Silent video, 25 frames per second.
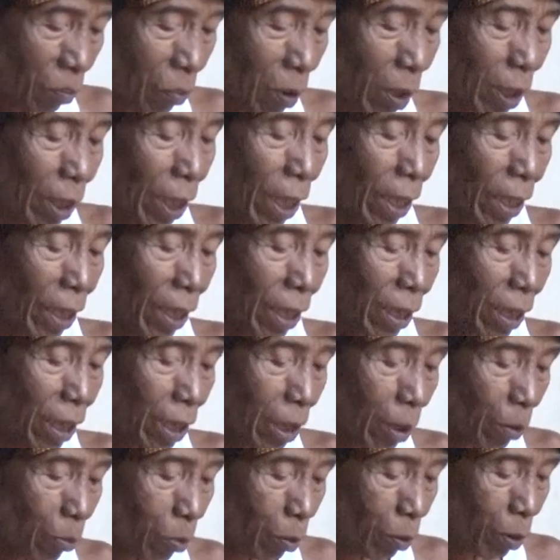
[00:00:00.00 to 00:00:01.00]
di sana
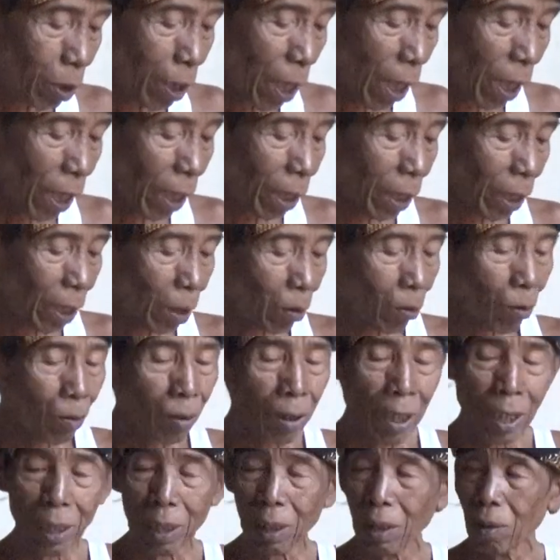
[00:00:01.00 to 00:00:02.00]
disebut sanggar itu
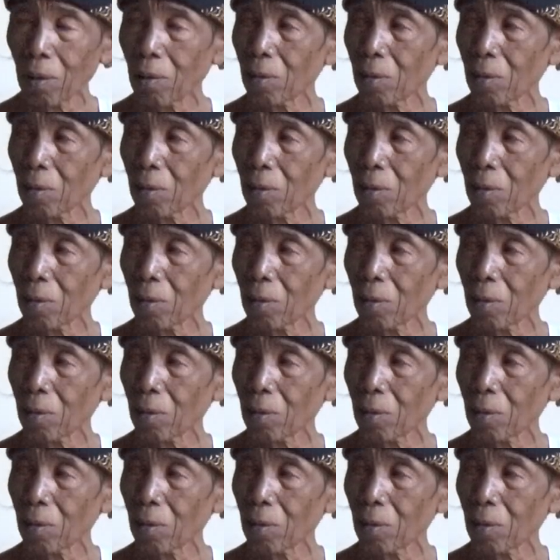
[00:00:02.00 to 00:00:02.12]
karena